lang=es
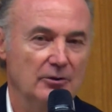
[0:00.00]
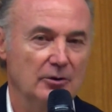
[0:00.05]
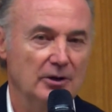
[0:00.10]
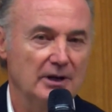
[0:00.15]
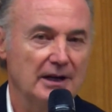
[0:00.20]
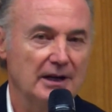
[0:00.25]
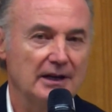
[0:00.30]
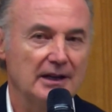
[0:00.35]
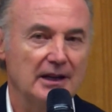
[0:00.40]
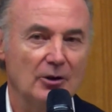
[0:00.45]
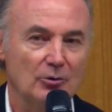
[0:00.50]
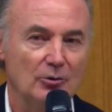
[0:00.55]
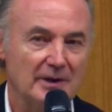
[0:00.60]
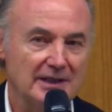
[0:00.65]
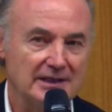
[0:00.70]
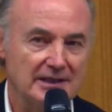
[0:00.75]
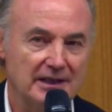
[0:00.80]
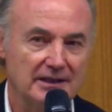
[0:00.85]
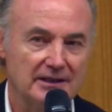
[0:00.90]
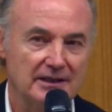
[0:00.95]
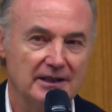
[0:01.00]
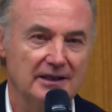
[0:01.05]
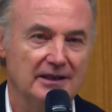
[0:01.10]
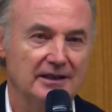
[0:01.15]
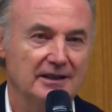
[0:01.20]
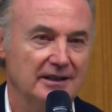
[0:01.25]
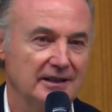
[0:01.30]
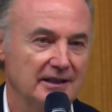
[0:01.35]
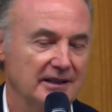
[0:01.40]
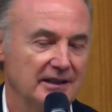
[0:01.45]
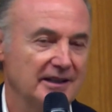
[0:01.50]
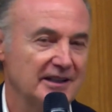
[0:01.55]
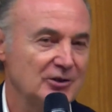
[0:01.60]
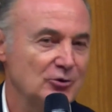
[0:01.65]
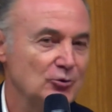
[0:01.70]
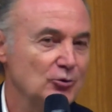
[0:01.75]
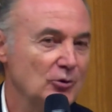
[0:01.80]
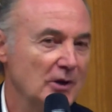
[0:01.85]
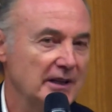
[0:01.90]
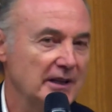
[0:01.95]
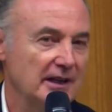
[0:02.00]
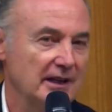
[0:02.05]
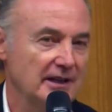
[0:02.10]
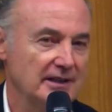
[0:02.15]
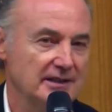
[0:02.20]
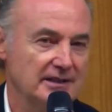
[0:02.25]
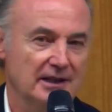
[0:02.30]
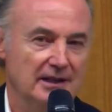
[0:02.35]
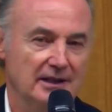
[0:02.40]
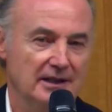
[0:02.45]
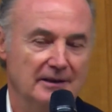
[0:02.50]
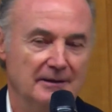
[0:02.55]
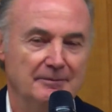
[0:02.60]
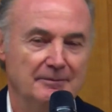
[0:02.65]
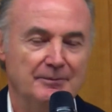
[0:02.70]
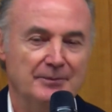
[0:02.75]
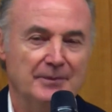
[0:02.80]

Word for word: hoy ha quedado bastante resuelta esta,